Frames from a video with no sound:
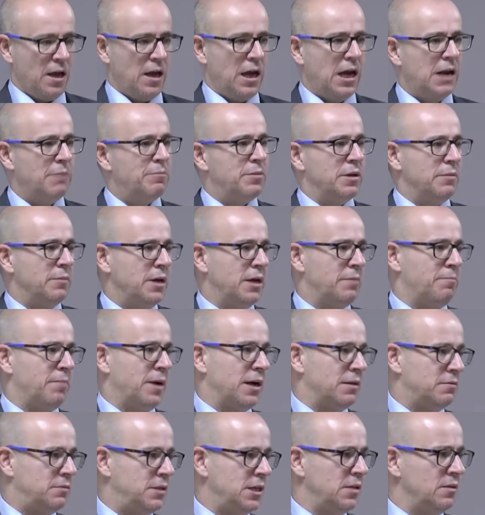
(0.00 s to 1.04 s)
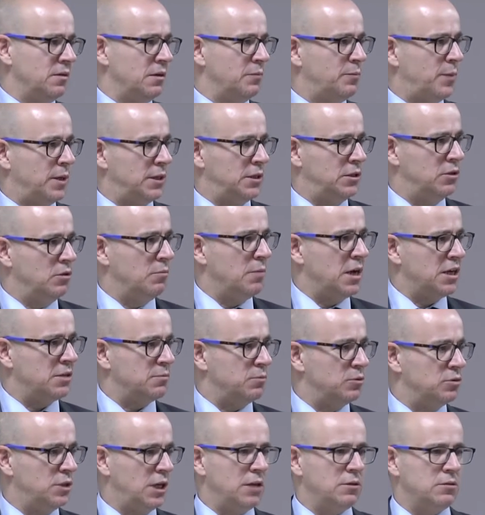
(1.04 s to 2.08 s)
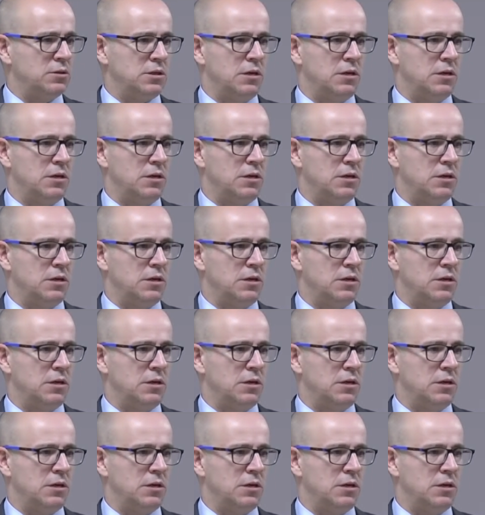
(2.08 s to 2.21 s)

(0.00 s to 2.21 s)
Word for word: El primer partido, el partido más votado,